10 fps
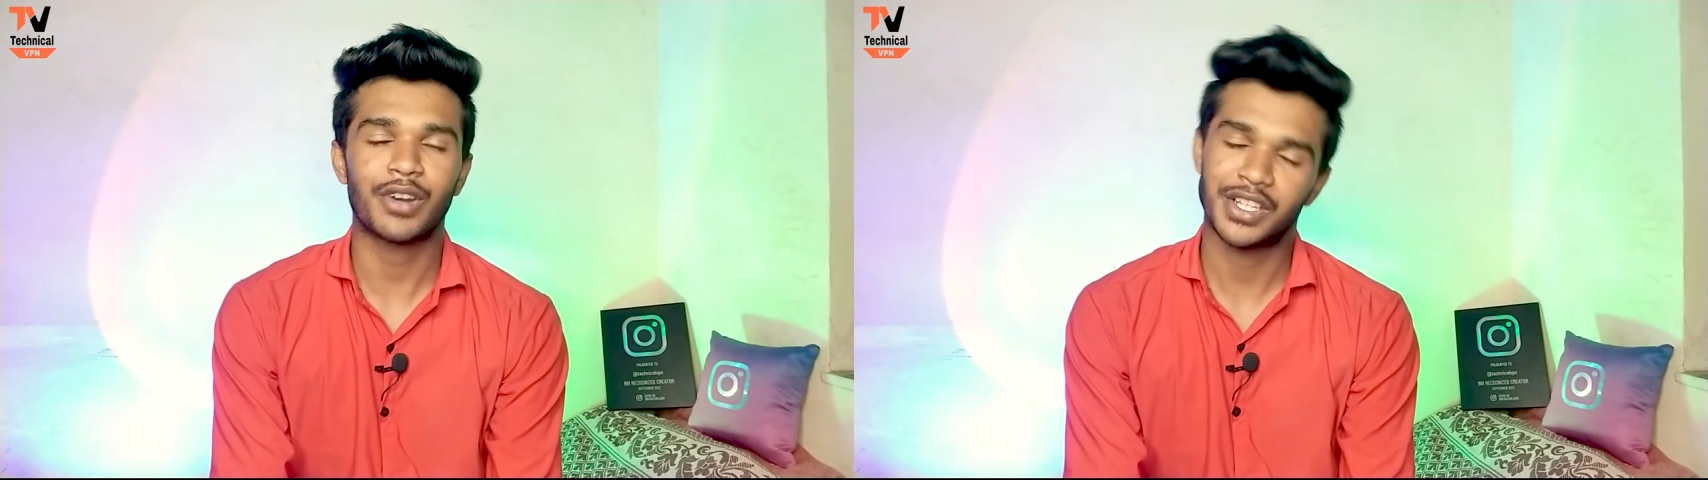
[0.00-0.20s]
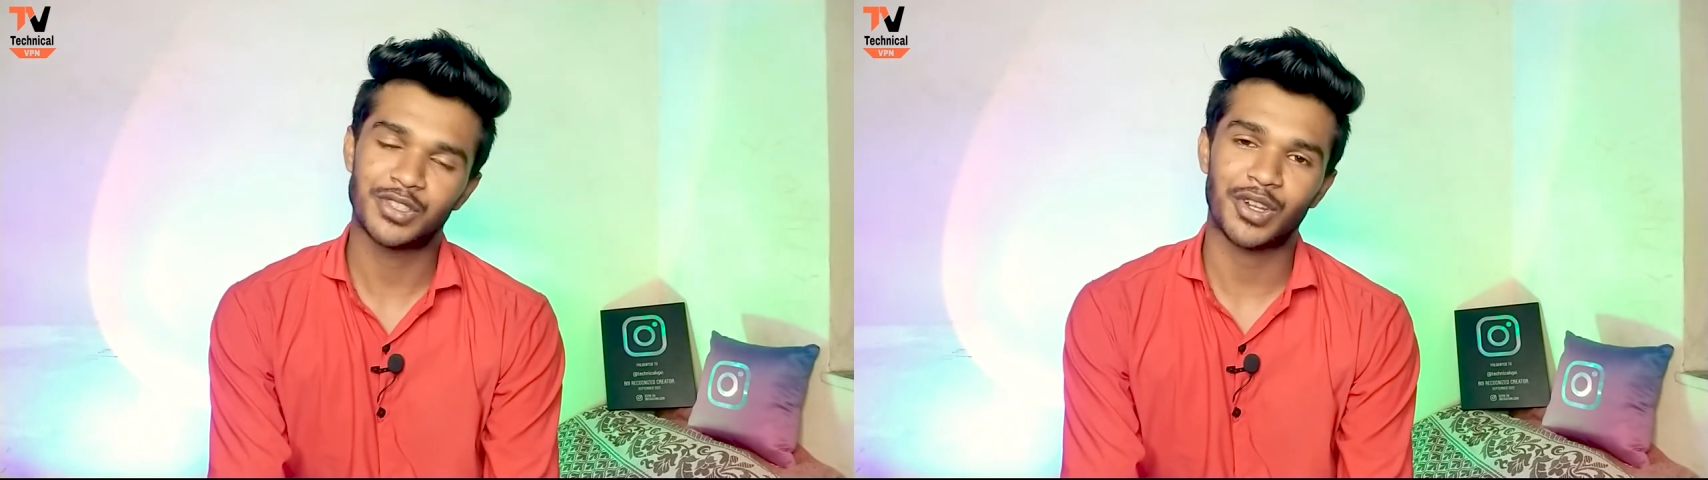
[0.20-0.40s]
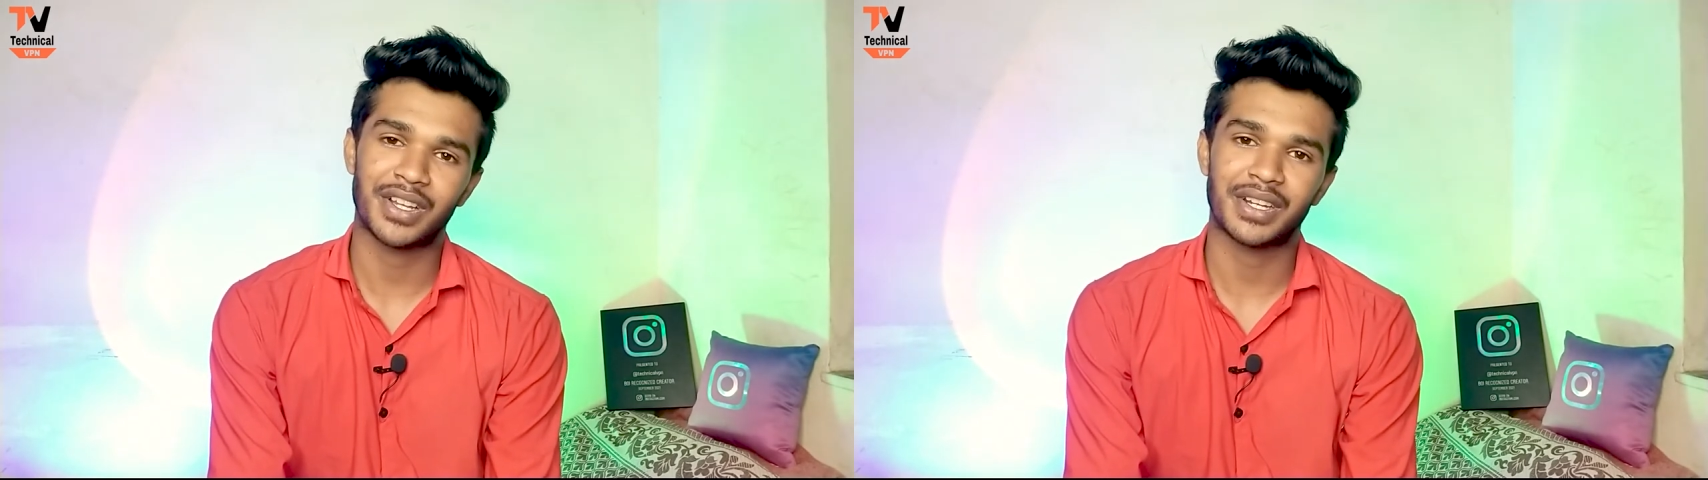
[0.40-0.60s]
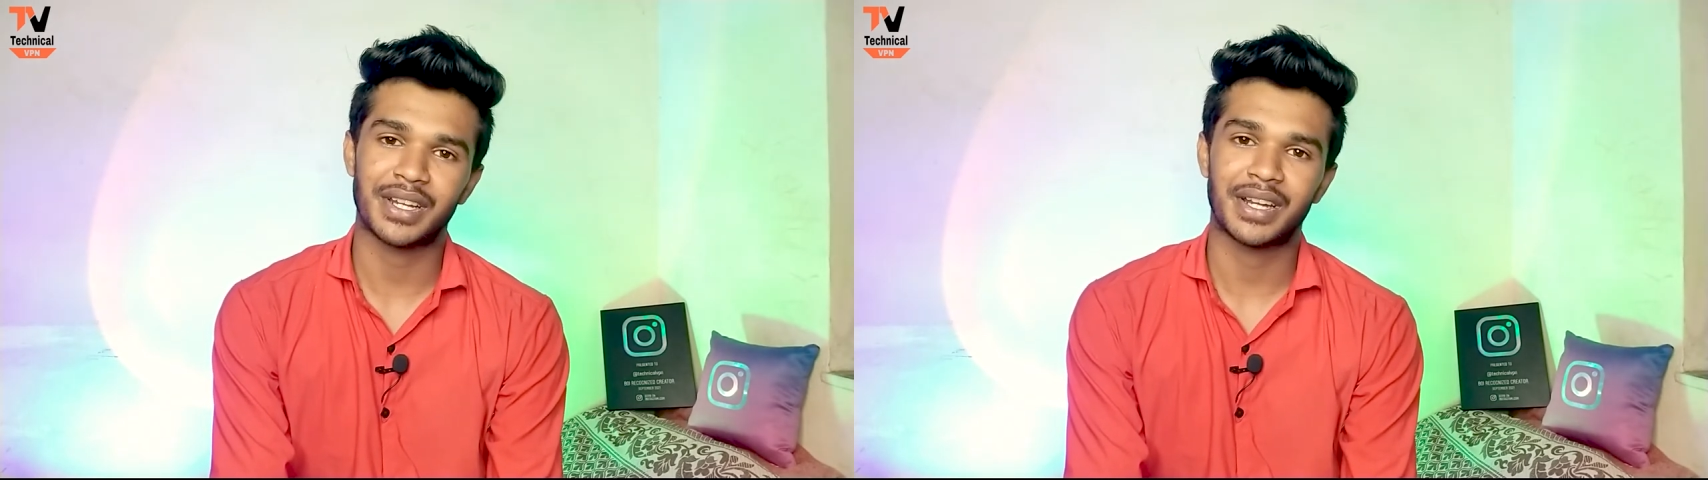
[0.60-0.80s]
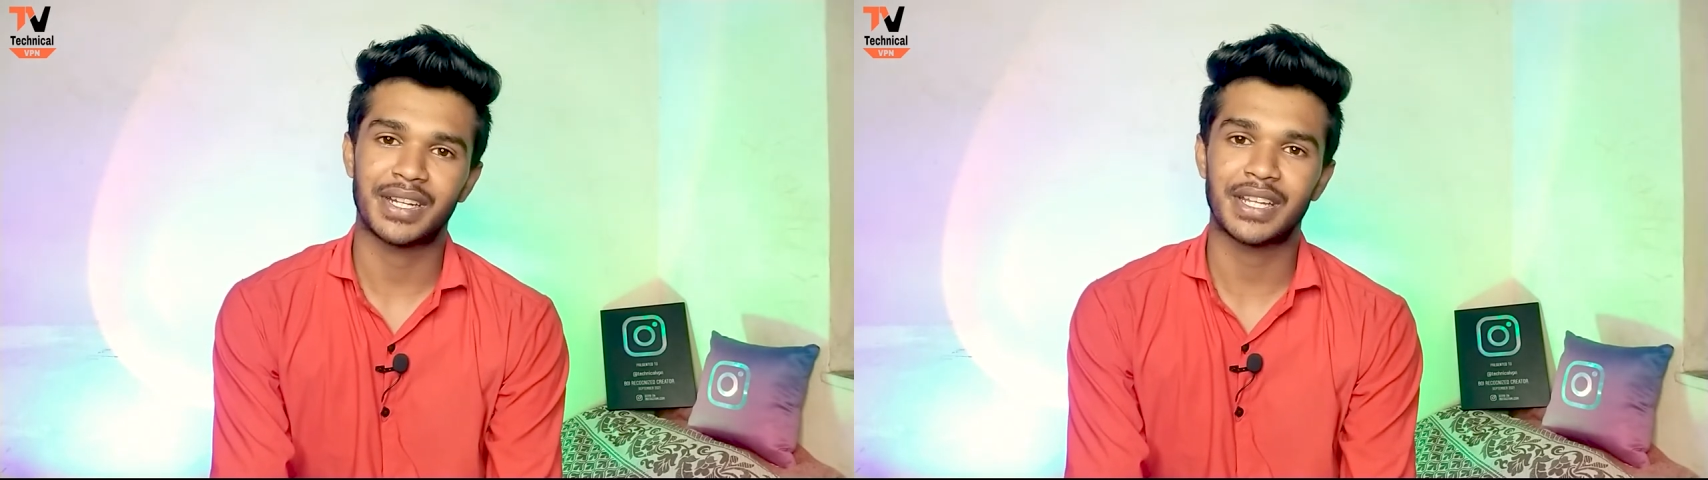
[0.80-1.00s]
और इन्जॉय
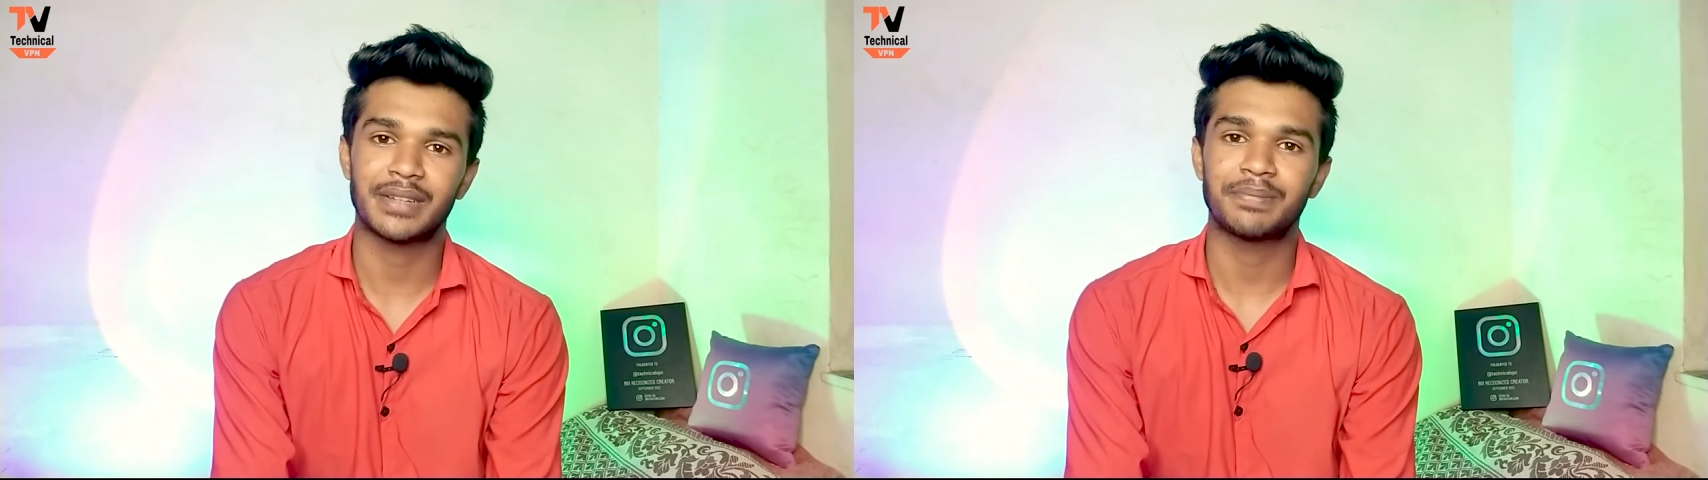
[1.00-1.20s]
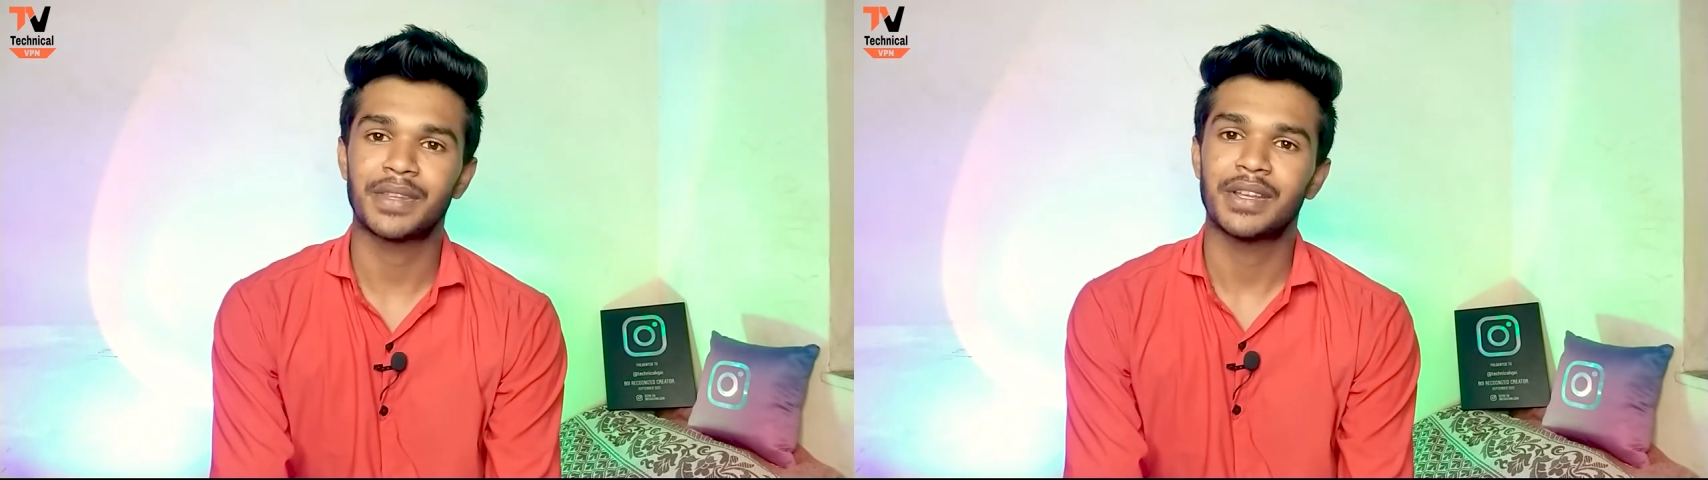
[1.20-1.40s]
करना ठीक है